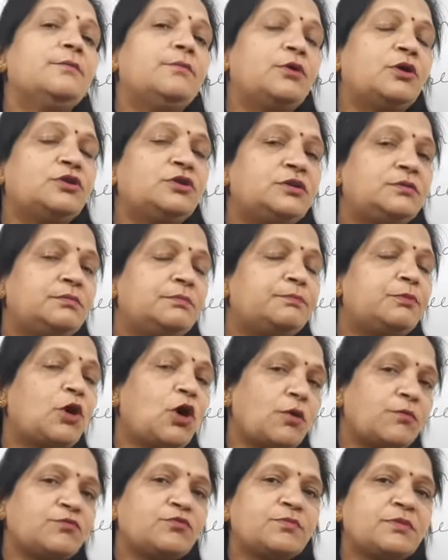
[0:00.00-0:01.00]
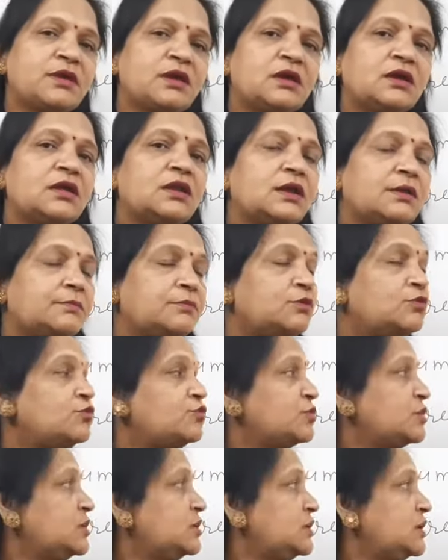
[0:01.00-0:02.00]
पॉम्स में अगर हम
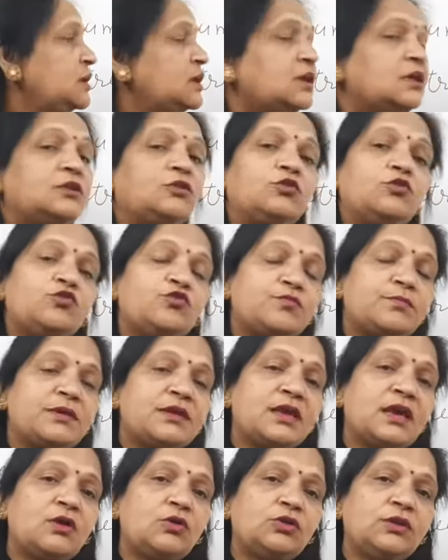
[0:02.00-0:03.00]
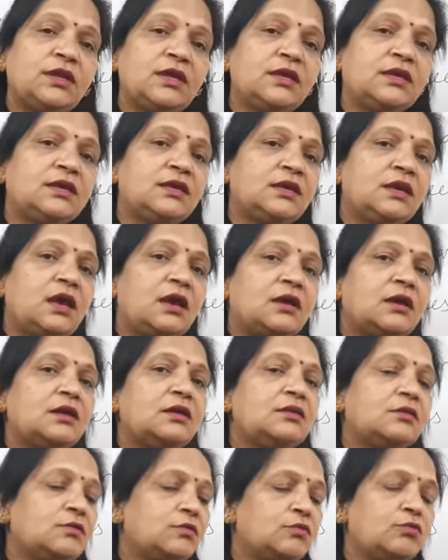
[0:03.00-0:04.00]
यूज़ करते हैं तो उसमें क्या होता है कि
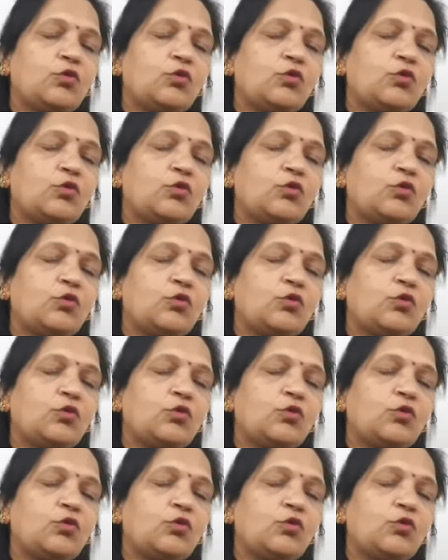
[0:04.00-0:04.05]
अगर